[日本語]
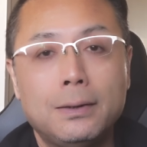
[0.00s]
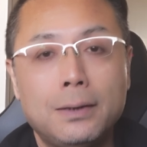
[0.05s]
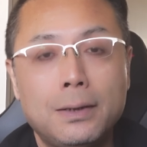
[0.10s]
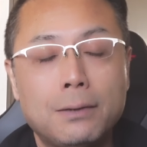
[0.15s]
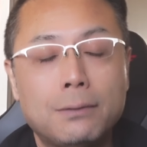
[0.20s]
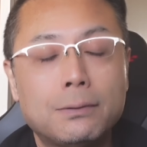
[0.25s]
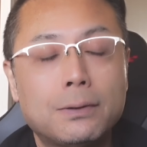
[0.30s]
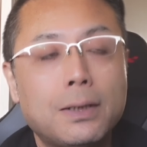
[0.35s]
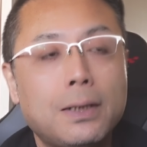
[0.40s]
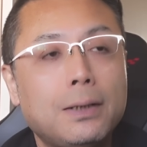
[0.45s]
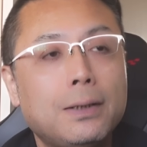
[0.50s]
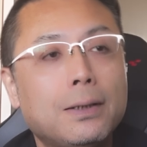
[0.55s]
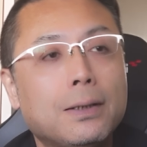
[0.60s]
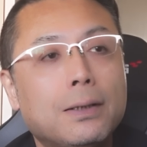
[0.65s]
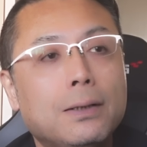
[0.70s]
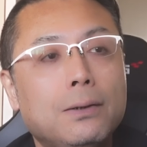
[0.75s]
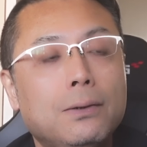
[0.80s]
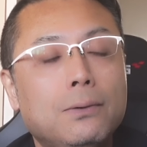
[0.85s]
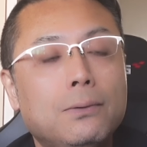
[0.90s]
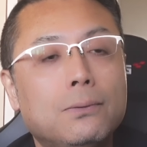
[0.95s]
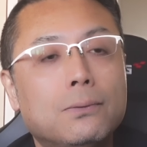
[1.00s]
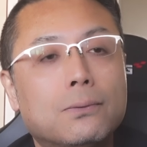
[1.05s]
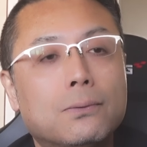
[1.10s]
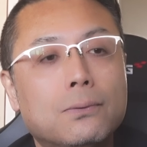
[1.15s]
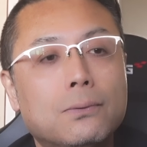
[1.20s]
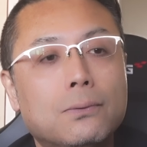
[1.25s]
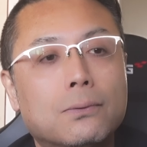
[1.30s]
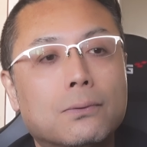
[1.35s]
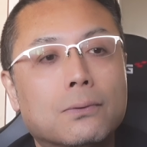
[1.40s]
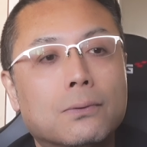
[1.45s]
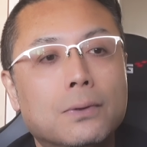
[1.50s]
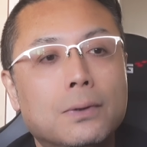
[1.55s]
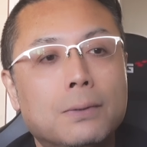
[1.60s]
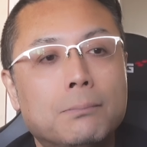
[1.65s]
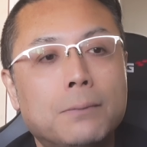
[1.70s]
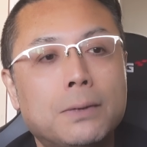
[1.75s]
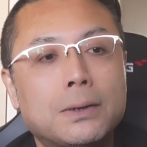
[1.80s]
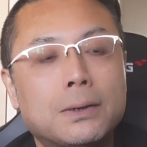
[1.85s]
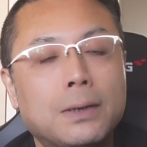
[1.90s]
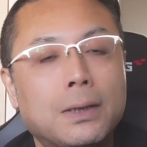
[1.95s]
で、具体的に言うと、
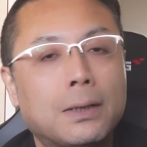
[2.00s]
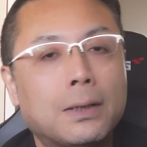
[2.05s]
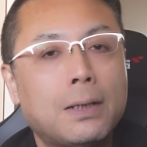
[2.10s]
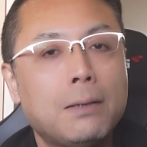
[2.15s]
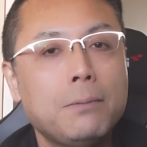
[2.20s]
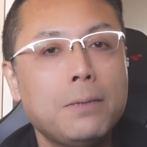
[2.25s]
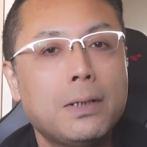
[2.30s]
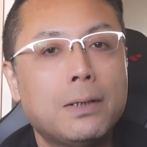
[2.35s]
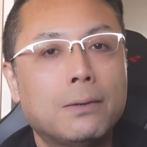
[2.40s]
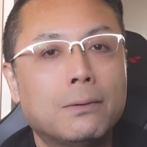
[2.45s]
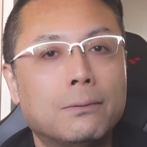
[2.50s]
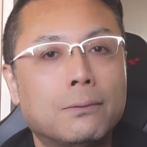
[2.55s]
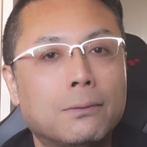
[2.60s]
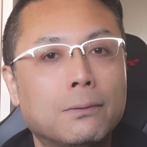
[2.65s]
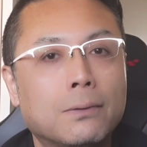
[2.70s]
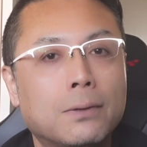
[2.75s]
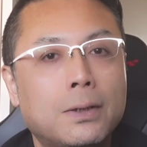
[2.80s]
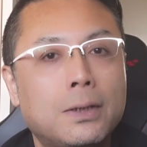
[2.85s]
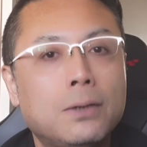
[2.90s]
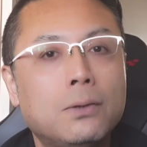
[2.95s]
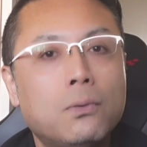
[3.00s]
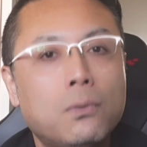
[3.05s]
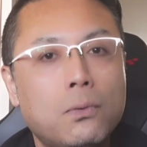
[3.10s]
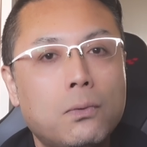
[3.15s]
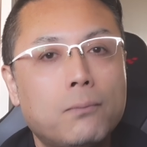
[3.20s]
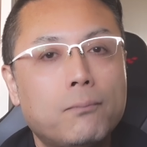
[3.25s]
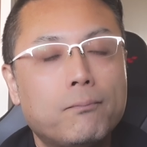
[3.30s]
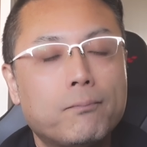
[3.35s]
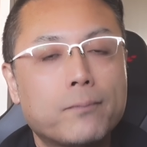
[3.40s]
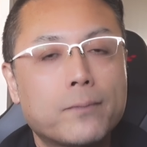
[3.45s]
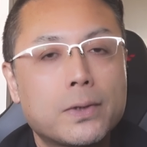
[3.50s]
まずね、カメラの軌道。